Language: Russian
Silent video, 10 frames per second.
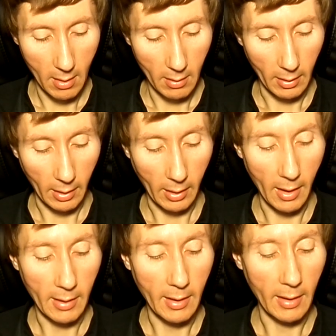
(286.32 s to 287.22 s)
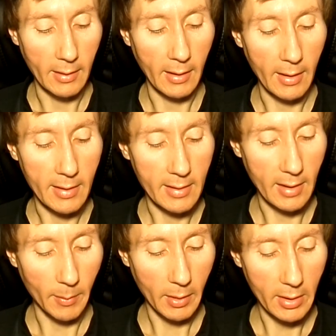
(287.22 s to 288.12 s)
так как это одна из
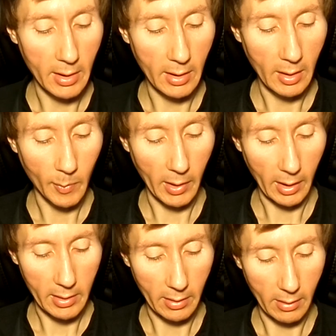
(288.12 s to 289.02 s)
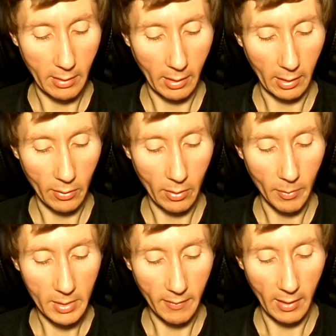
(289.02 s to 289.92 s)
самых сильных практик, которая
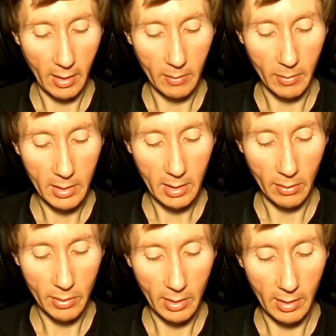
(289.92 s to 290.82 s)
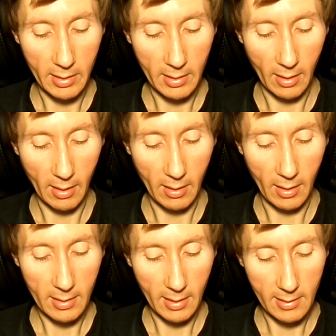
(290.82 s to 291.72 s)
позволяет быстро усилить
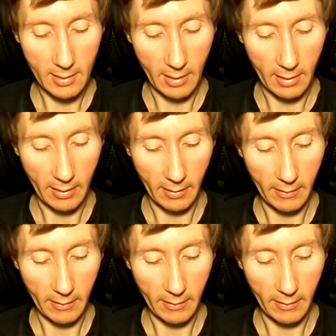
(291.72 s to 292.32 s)
осознание.